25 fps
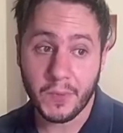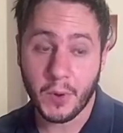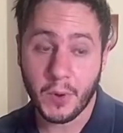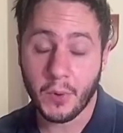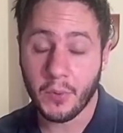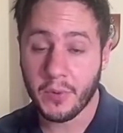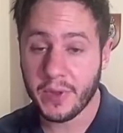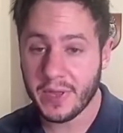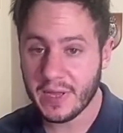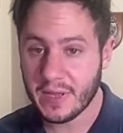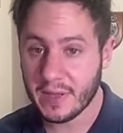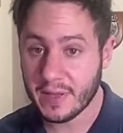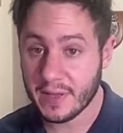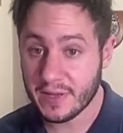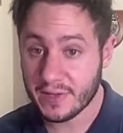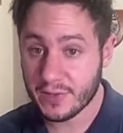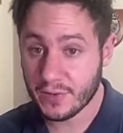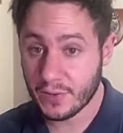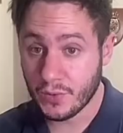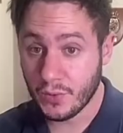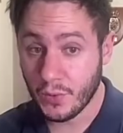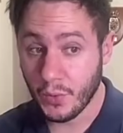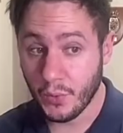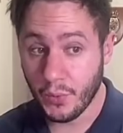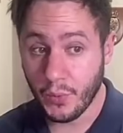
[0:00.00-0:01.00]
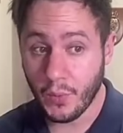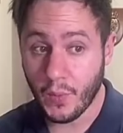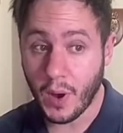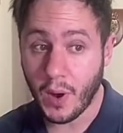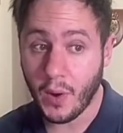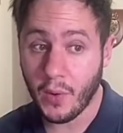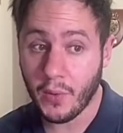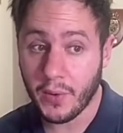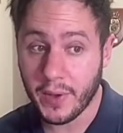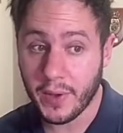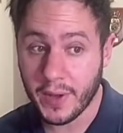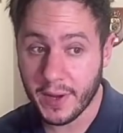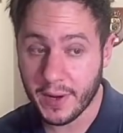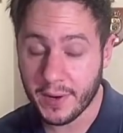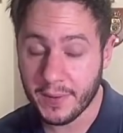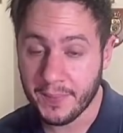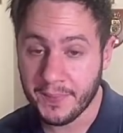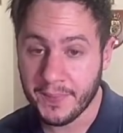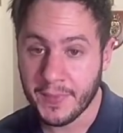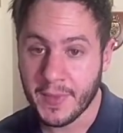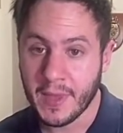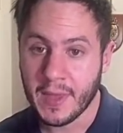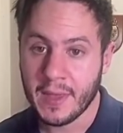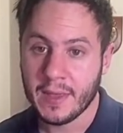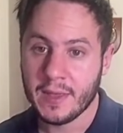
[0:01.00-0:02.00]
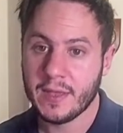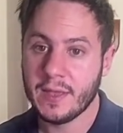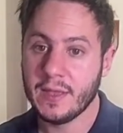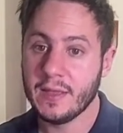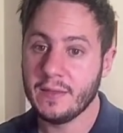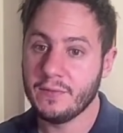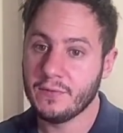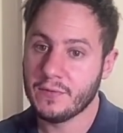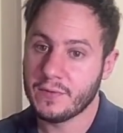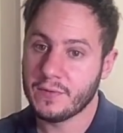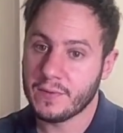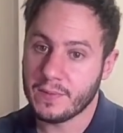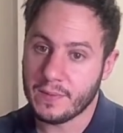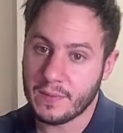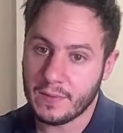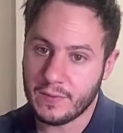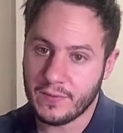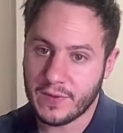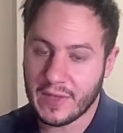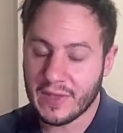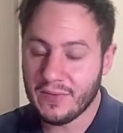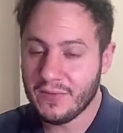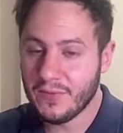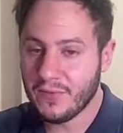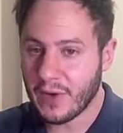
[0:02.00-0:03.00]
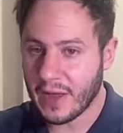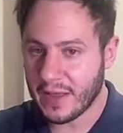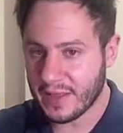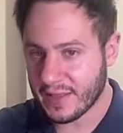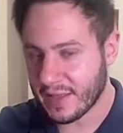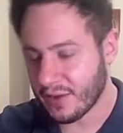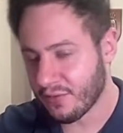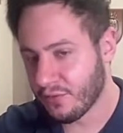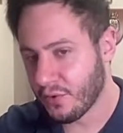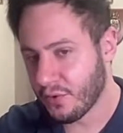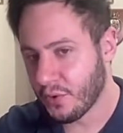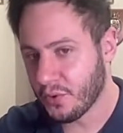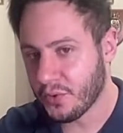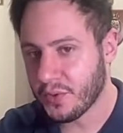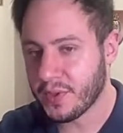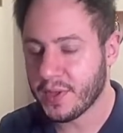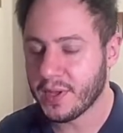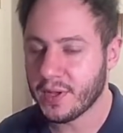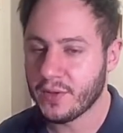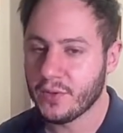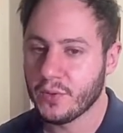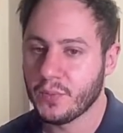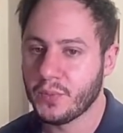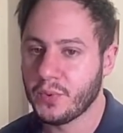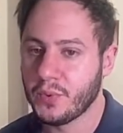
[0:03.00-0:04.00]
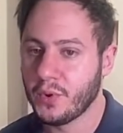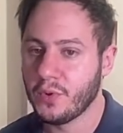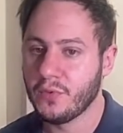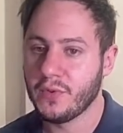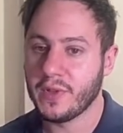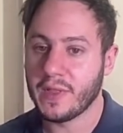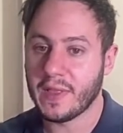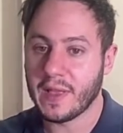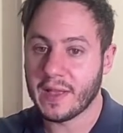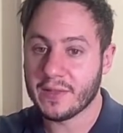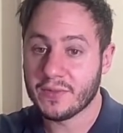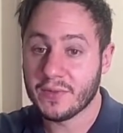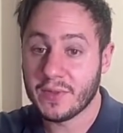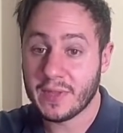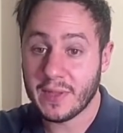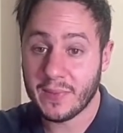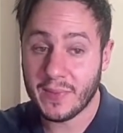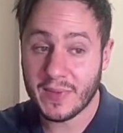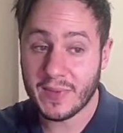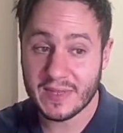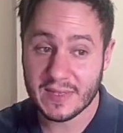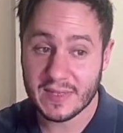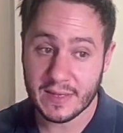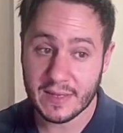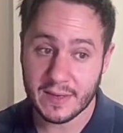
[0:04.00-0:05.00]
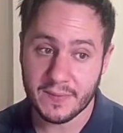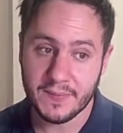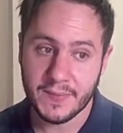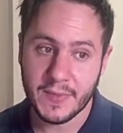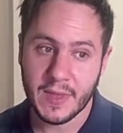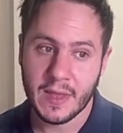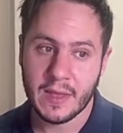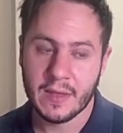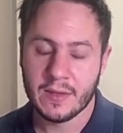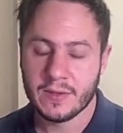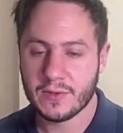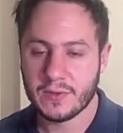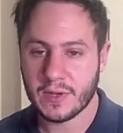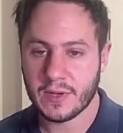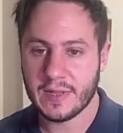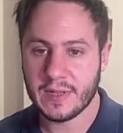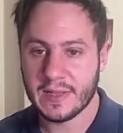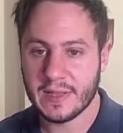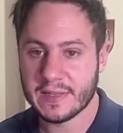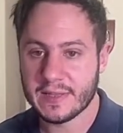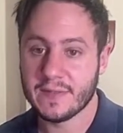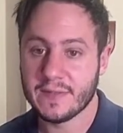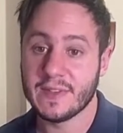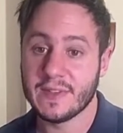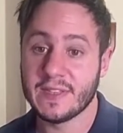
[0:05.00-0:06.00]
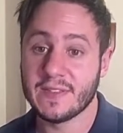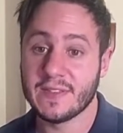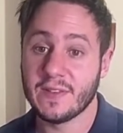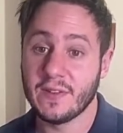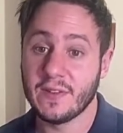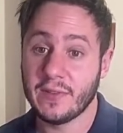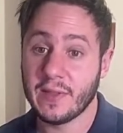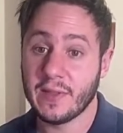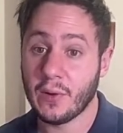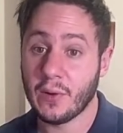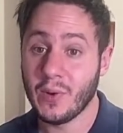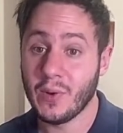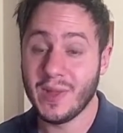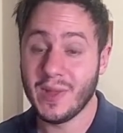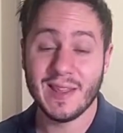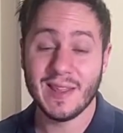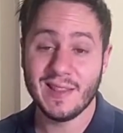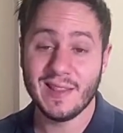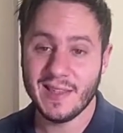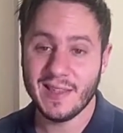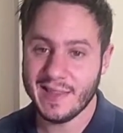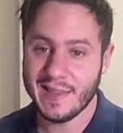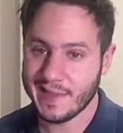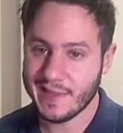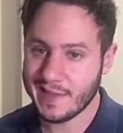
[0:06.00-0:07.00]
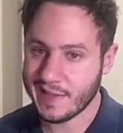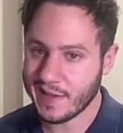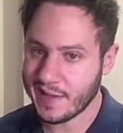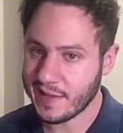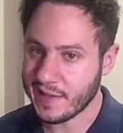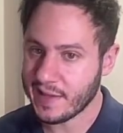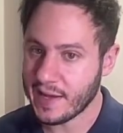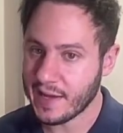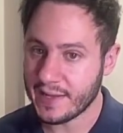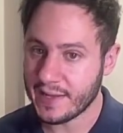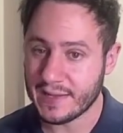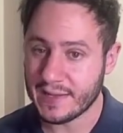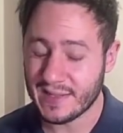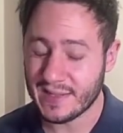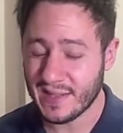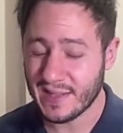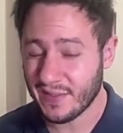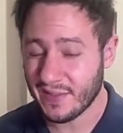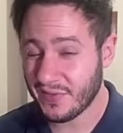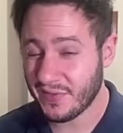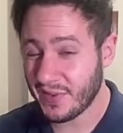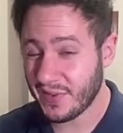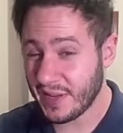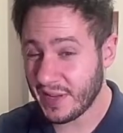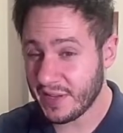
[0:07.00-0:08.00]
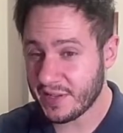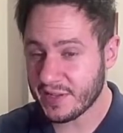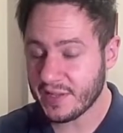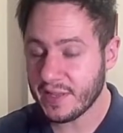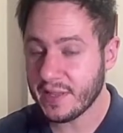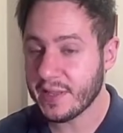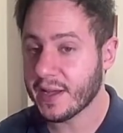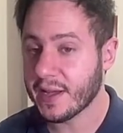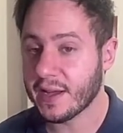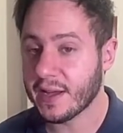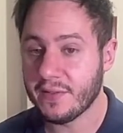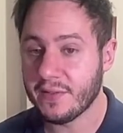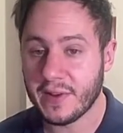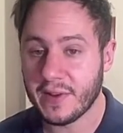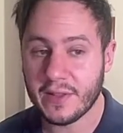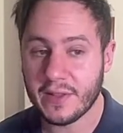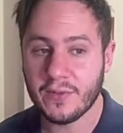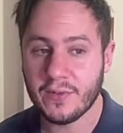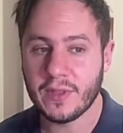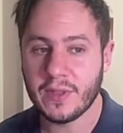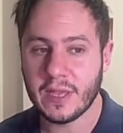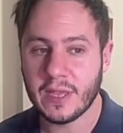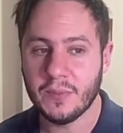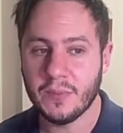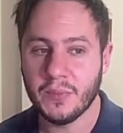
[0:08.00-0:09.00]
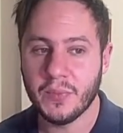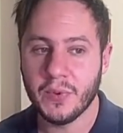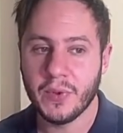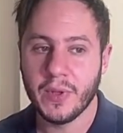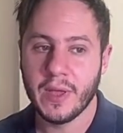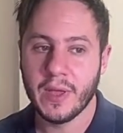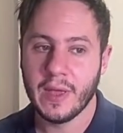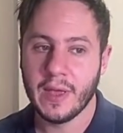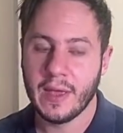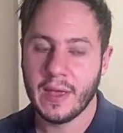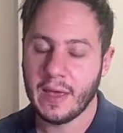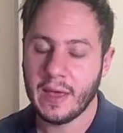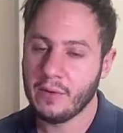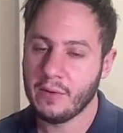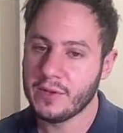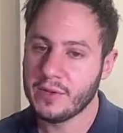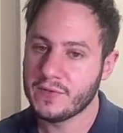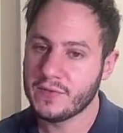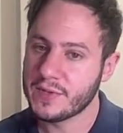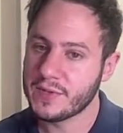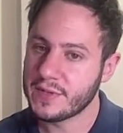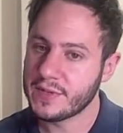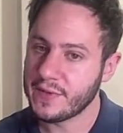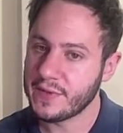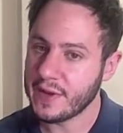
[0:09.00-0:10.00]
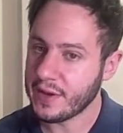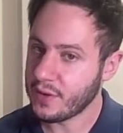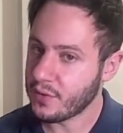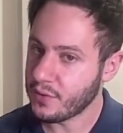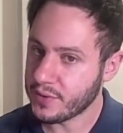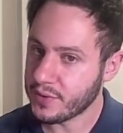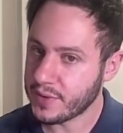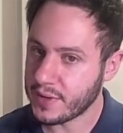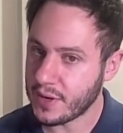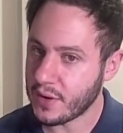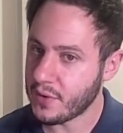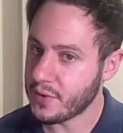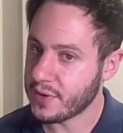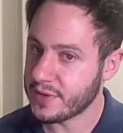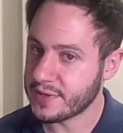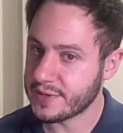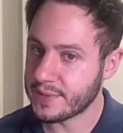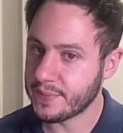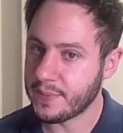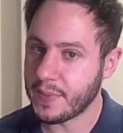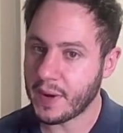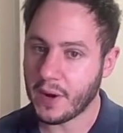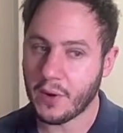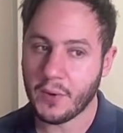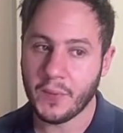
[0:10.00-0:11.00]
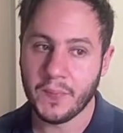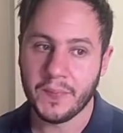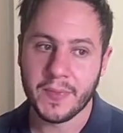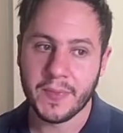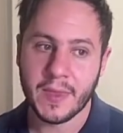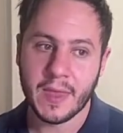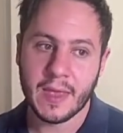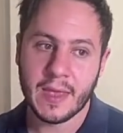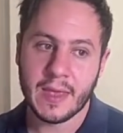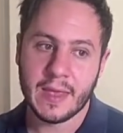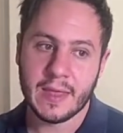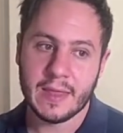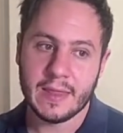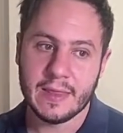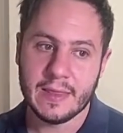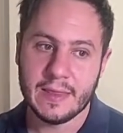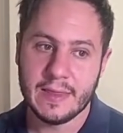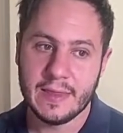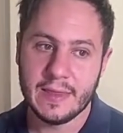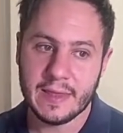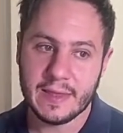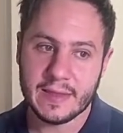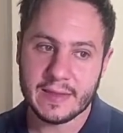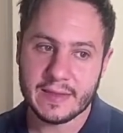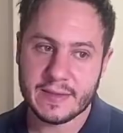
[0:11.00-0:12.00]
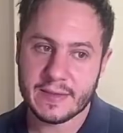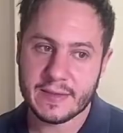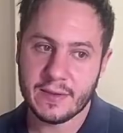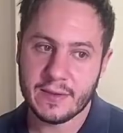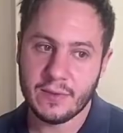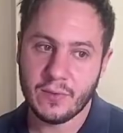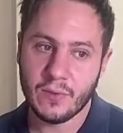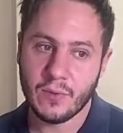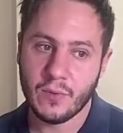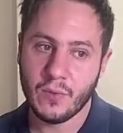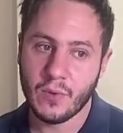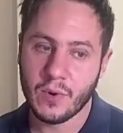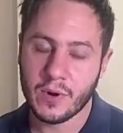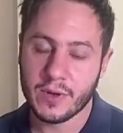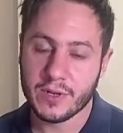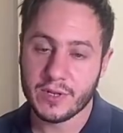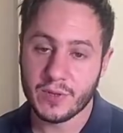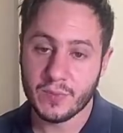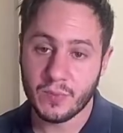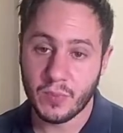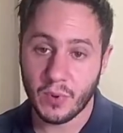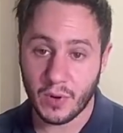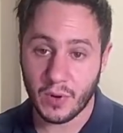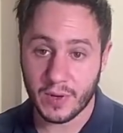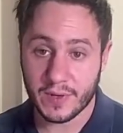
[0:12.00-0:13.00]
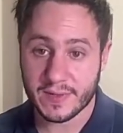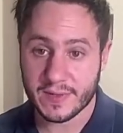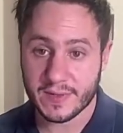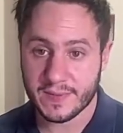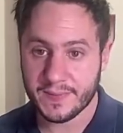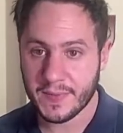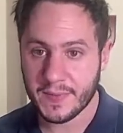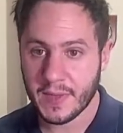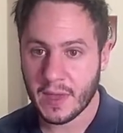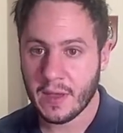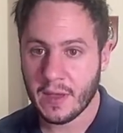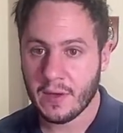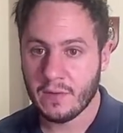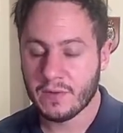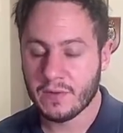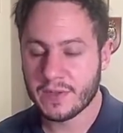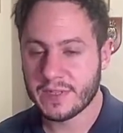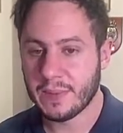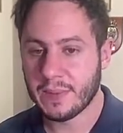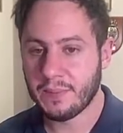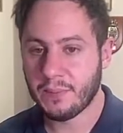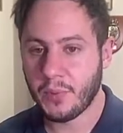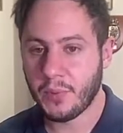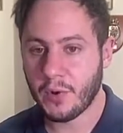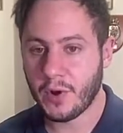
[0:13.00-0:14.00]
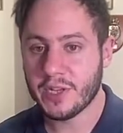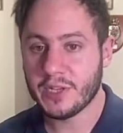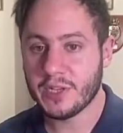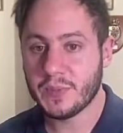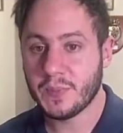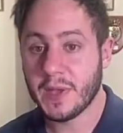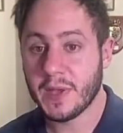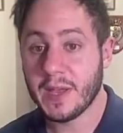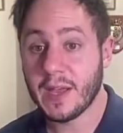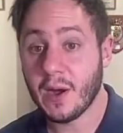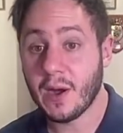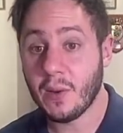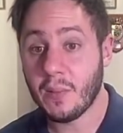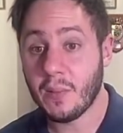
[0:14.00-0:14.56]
ou em inglês o Doomwalker, que, que vai tá voltando pro Oven lá do TBC, só que dessa vez você vai lutar com ele ali em Tanares, na frente ali da Caverna do Tempo, é onde você vai encontrar o respawn desse Word Boss você pode pegar